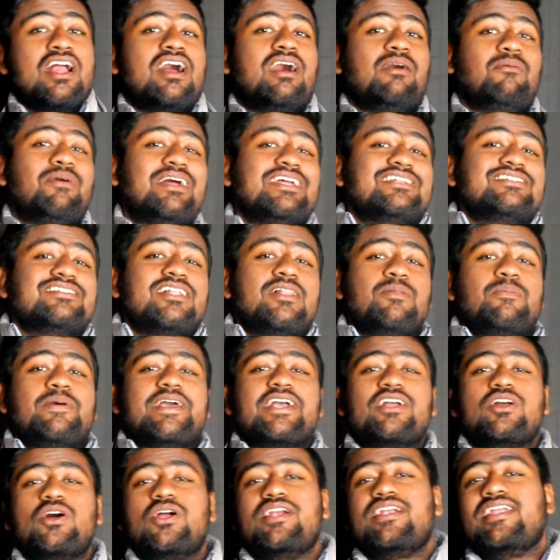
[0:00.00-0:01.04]
हमारे चैनल पे
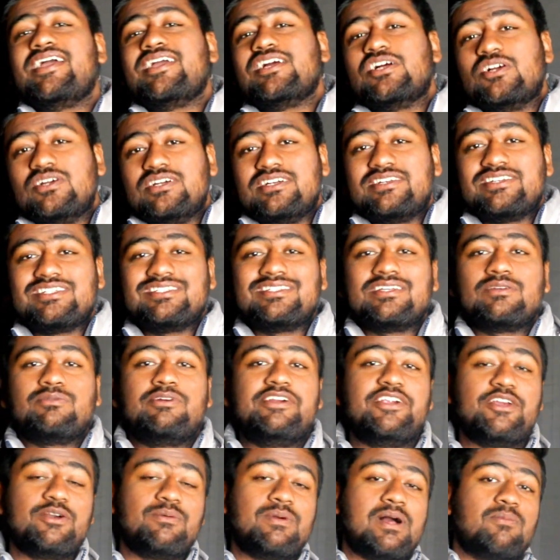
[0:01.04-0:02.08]
एक और नई और इंटरेस्टिंग
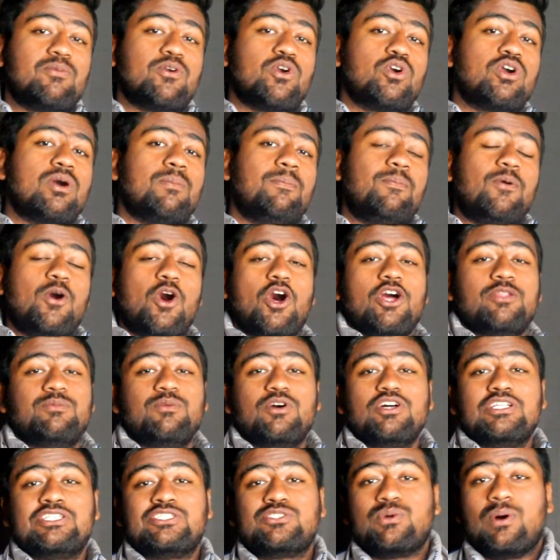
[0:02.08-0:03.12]
वीडियो में आप लोगों का बहुत
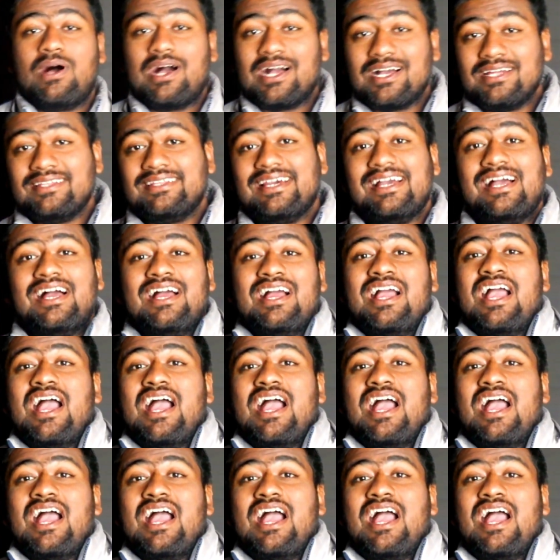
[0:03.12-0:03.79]
बहुत स्वागत है